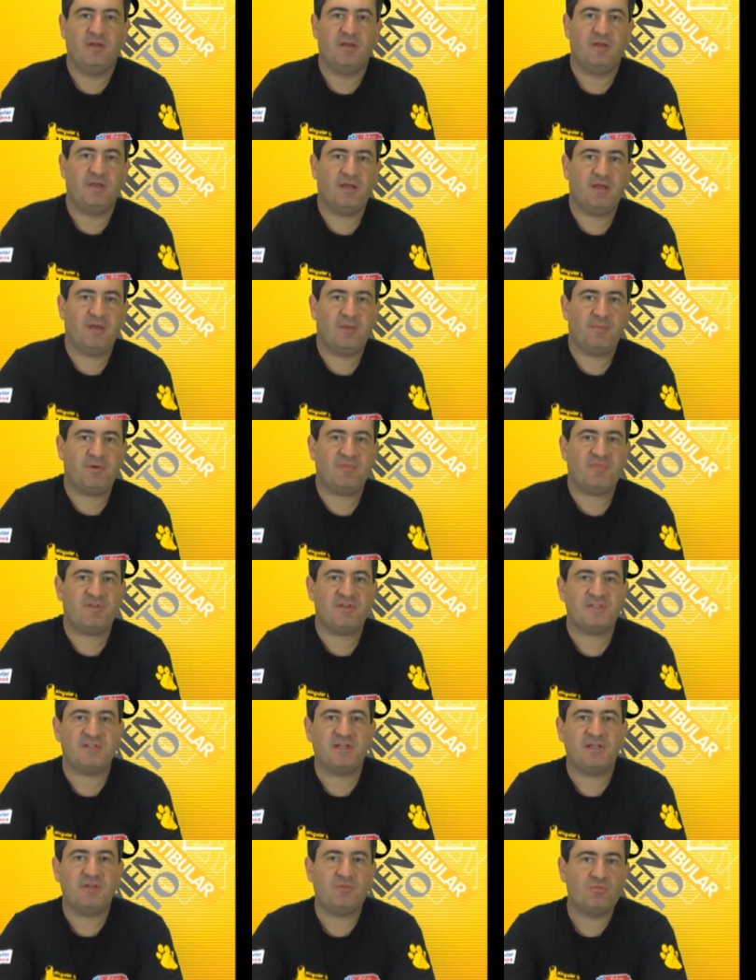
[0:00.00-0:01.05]
é, eh, para
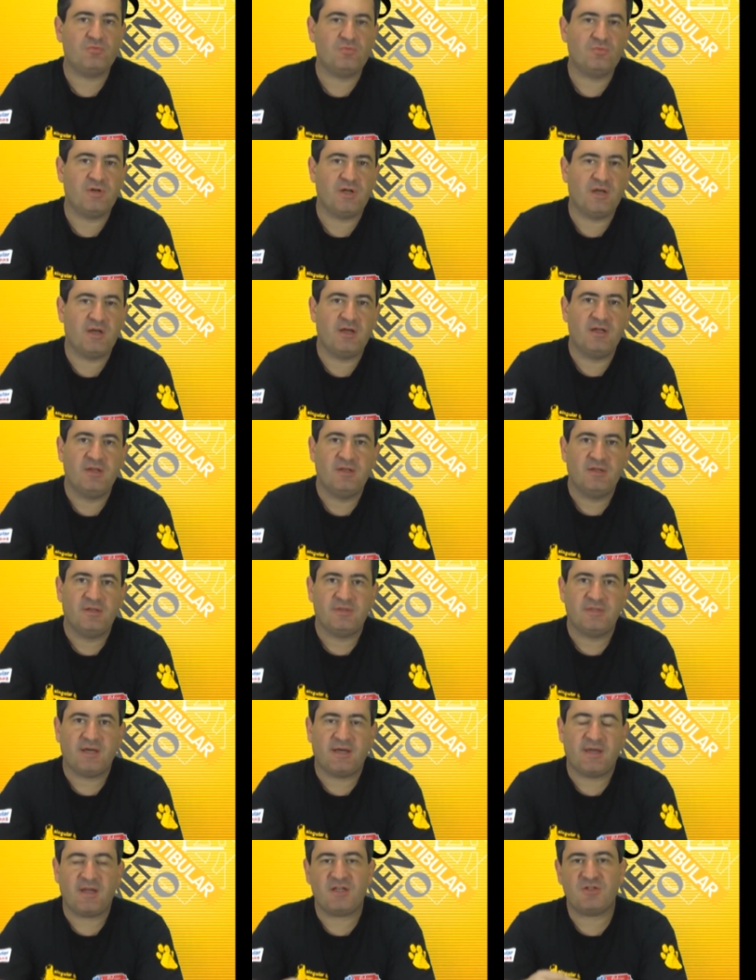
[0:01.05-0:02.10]
fazer leitura,
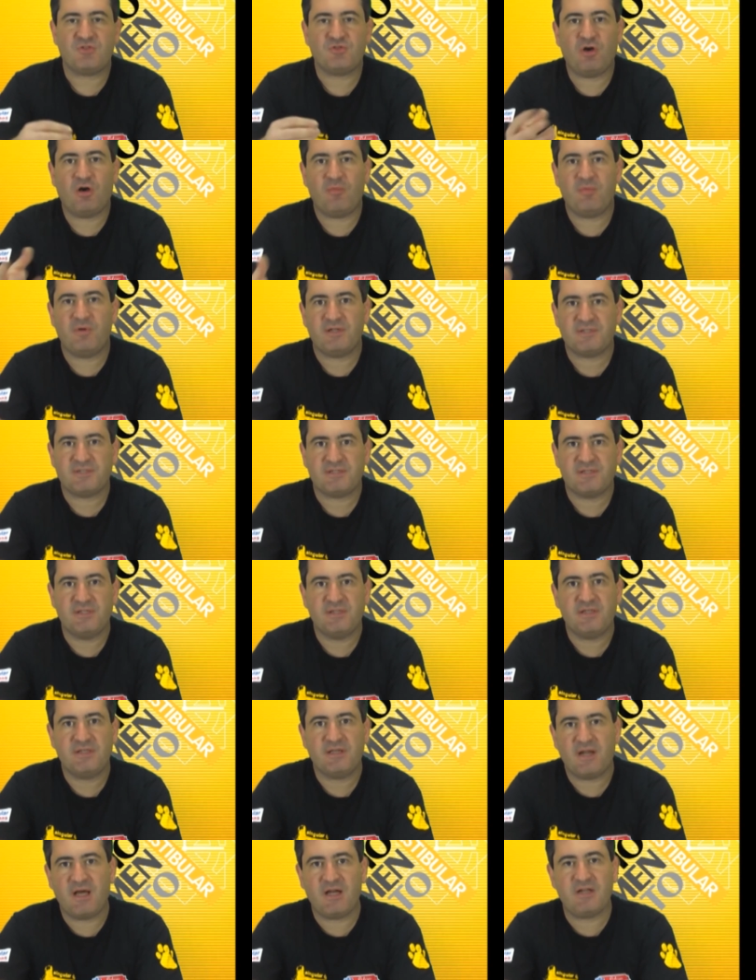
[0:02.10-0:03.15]
daquelas obras
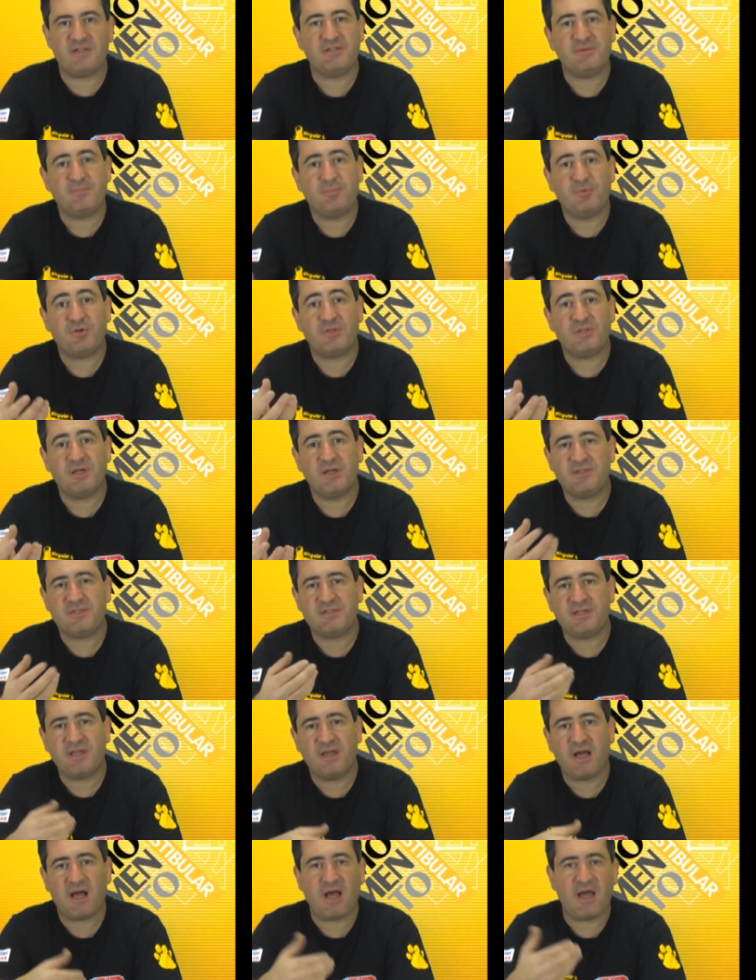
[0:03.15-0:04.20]
literárias importantes
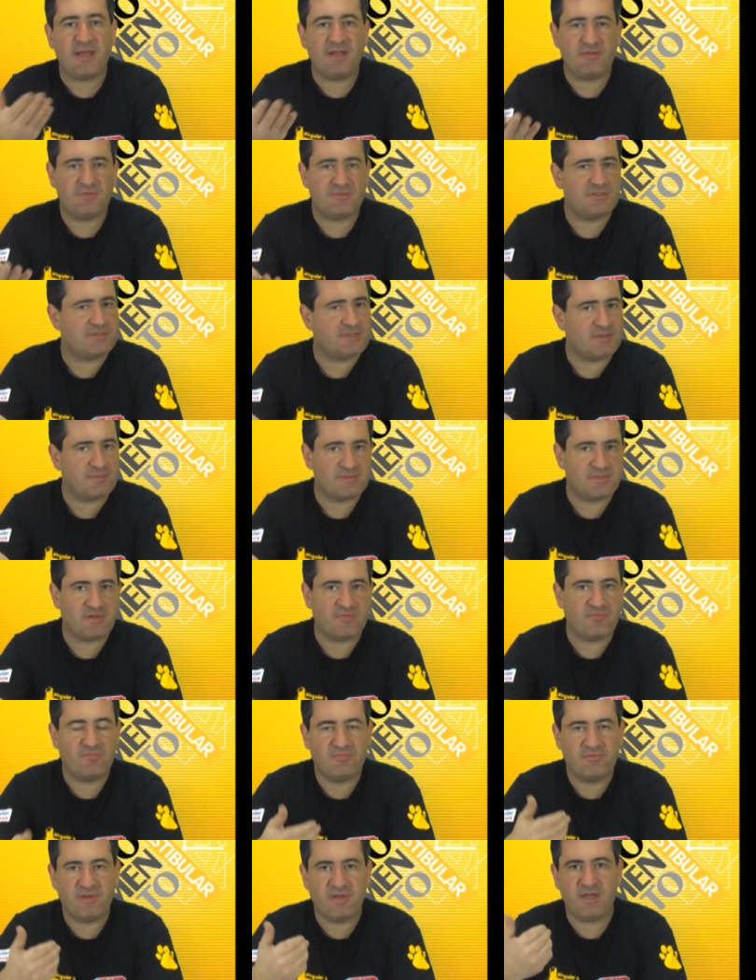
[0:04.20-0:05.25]
que caem nos exames da
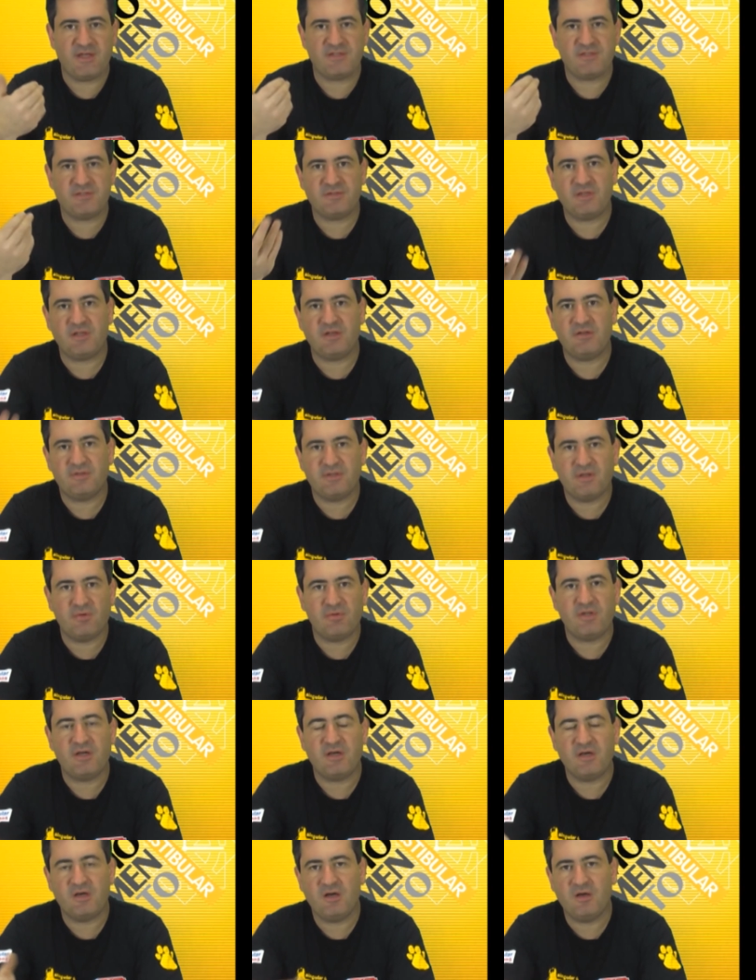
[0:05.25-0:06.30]
FUVEST, da, da
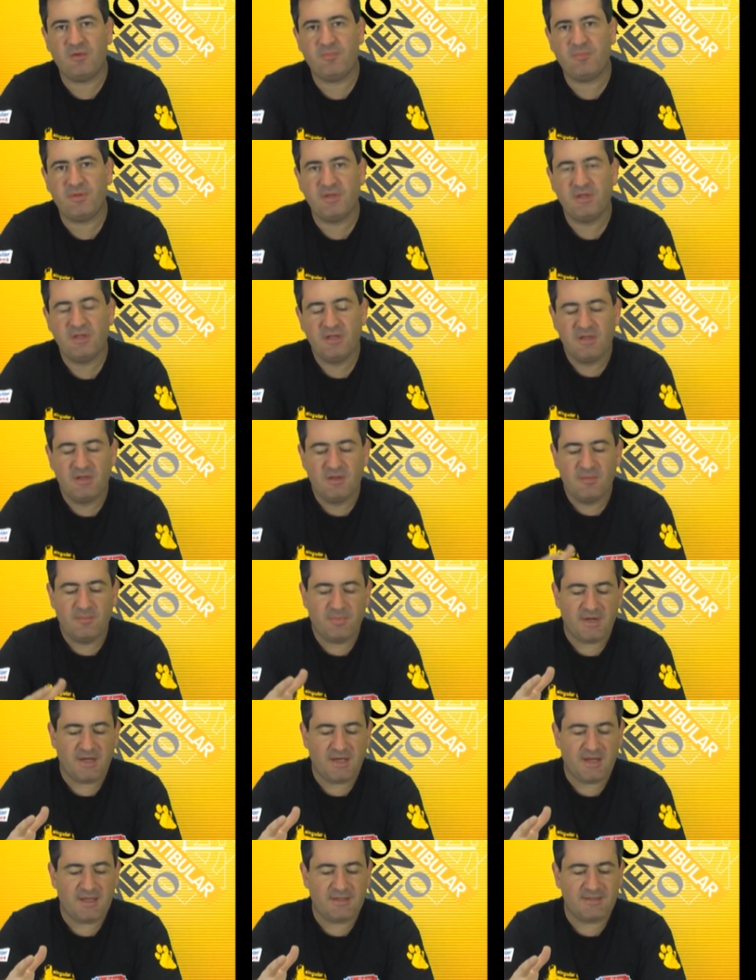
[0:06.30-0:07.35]
Unicamp,
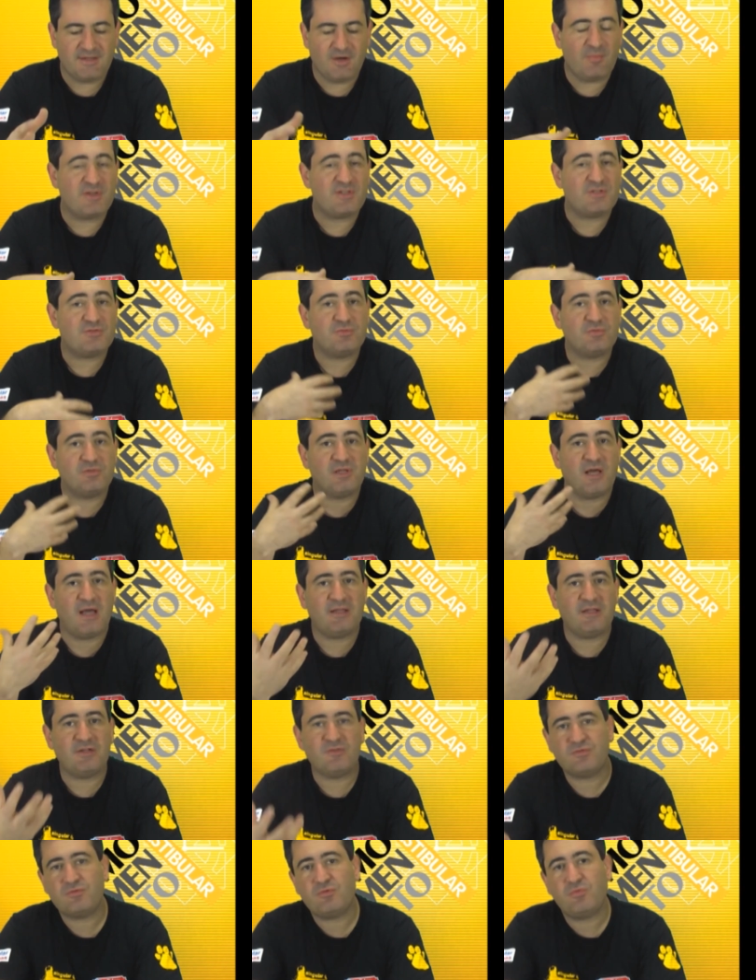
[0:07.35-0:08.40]
para dar uma
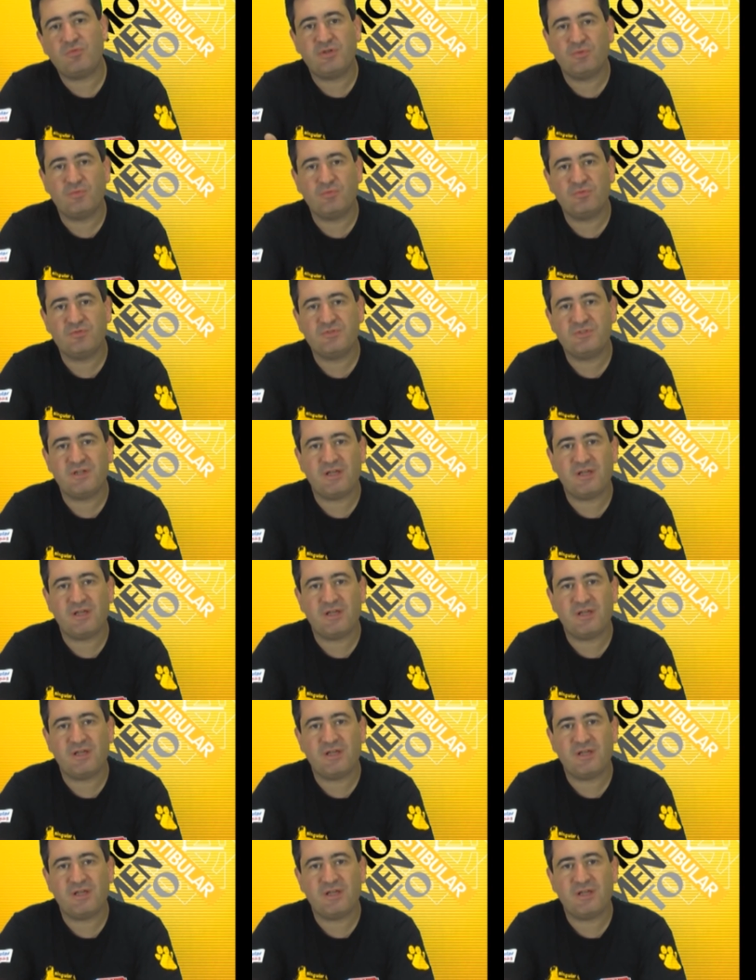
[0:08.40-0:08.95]
estudada nos conteúdos de